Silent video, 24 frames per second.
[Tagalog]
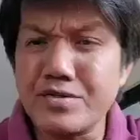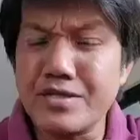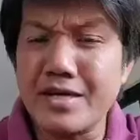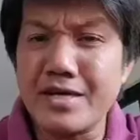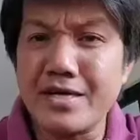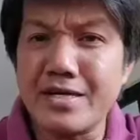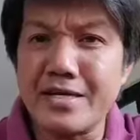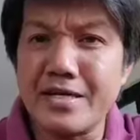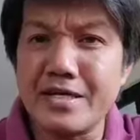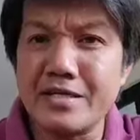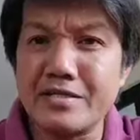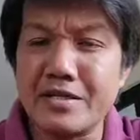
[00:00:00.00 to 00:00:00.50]
Itong
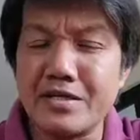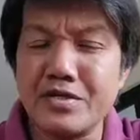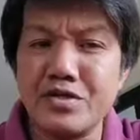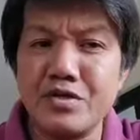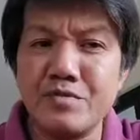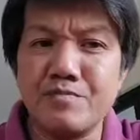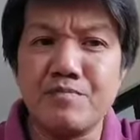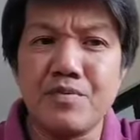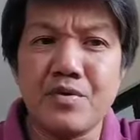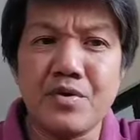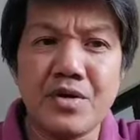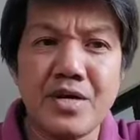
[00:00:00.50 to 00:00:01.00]
nakikita
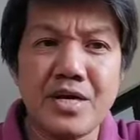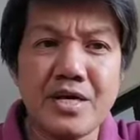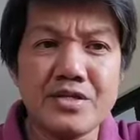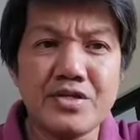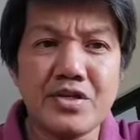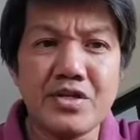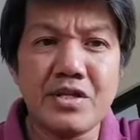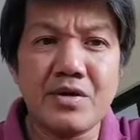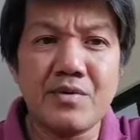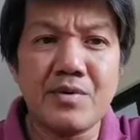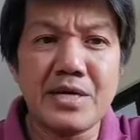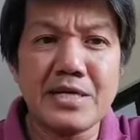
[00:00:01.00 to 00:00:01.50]
niyo po,
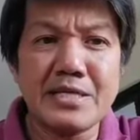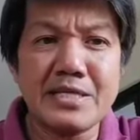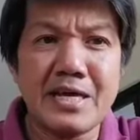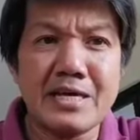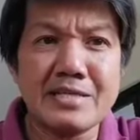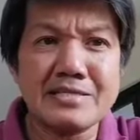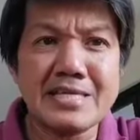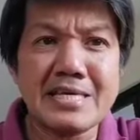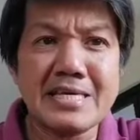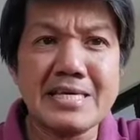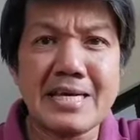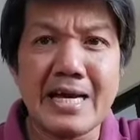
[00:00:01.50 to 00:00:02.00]
ito daw ay
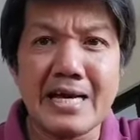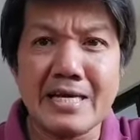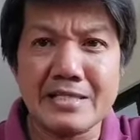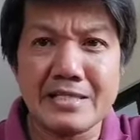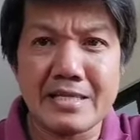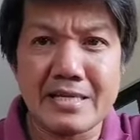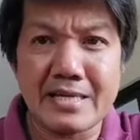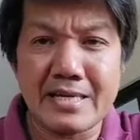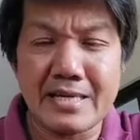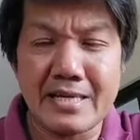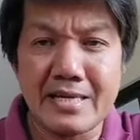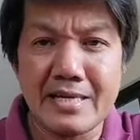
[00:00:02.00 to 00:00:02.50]
dating
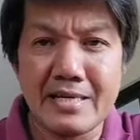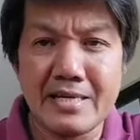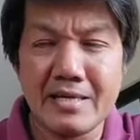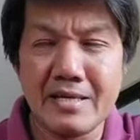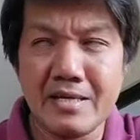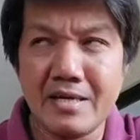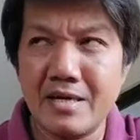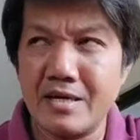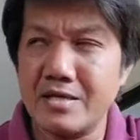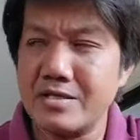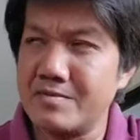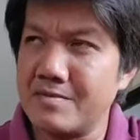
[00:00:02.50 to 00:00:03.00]
kadre.
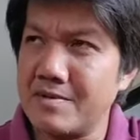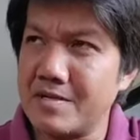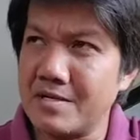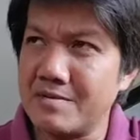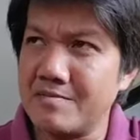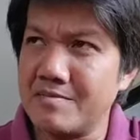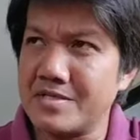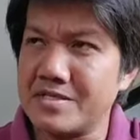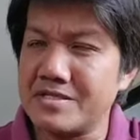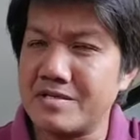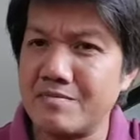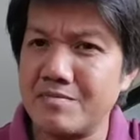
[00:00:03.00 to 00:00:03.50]
Ano
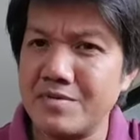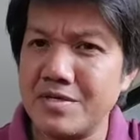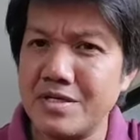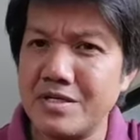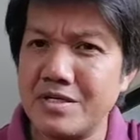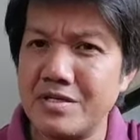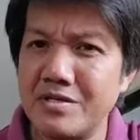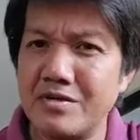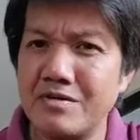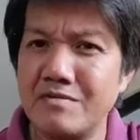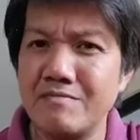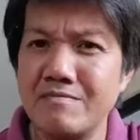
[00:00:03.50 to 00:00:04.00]
bang ibig
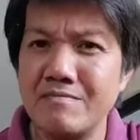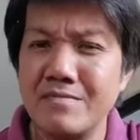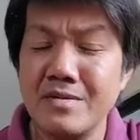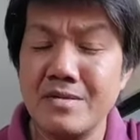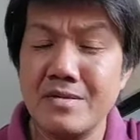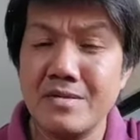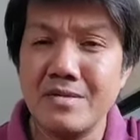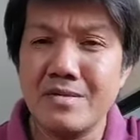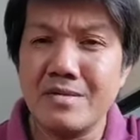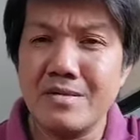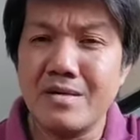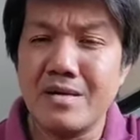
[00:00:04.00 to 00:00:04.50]
sabihin nun?
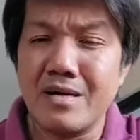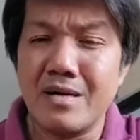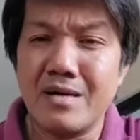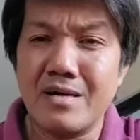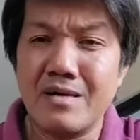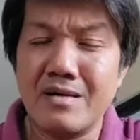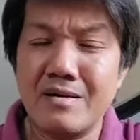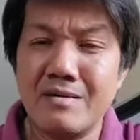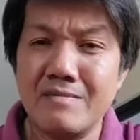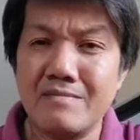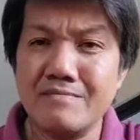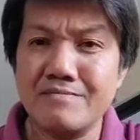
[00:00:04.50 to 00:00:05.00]

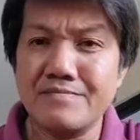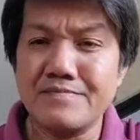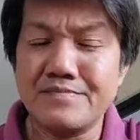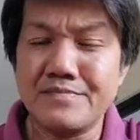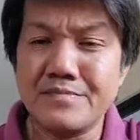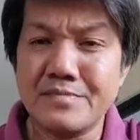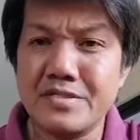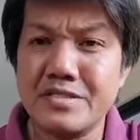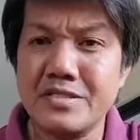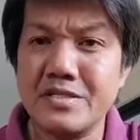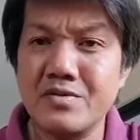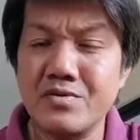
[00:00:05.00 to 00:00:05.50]
Um,
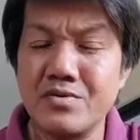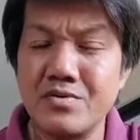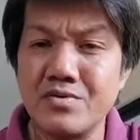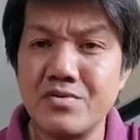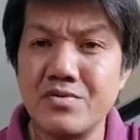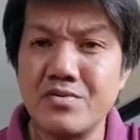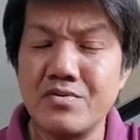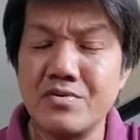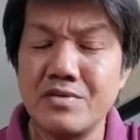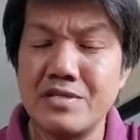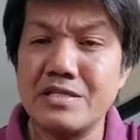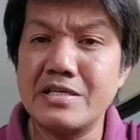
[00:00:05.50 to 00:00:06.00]

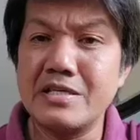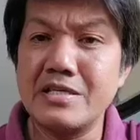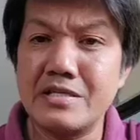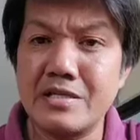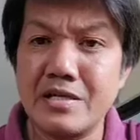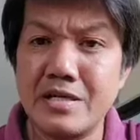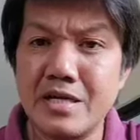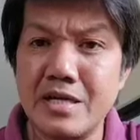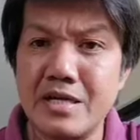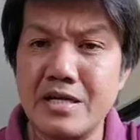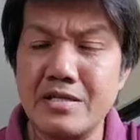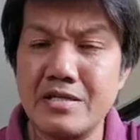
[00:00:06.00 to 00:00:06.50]
siguro
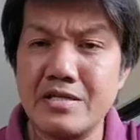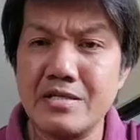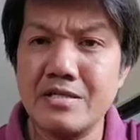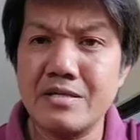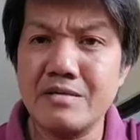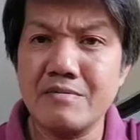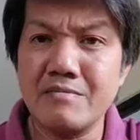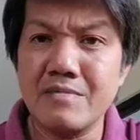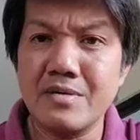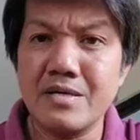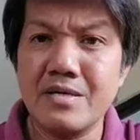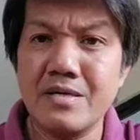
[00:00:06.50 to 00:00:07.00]
leader
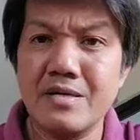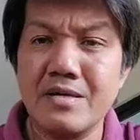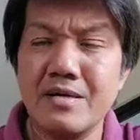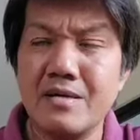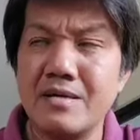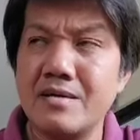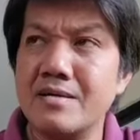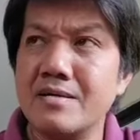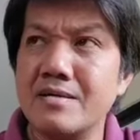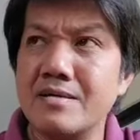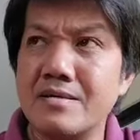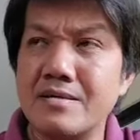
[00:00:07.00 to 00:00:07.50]
ng mga
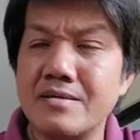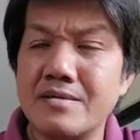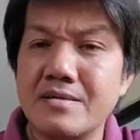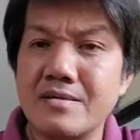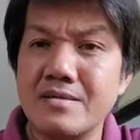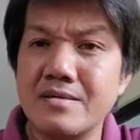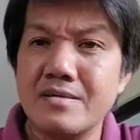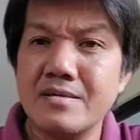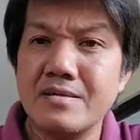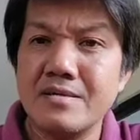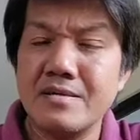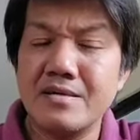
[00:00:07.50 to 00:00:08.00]

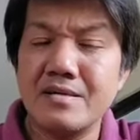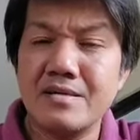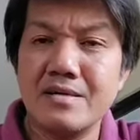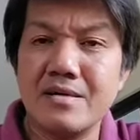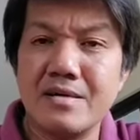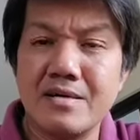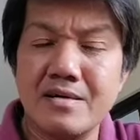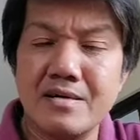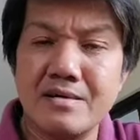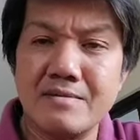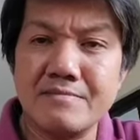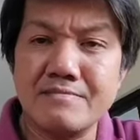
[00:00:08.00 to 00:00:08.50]

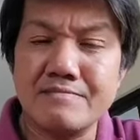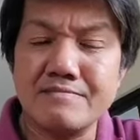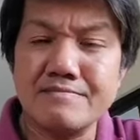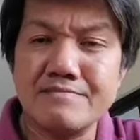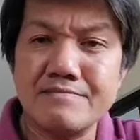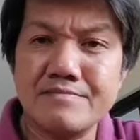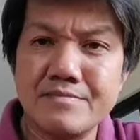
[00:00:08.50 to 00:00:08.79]
um,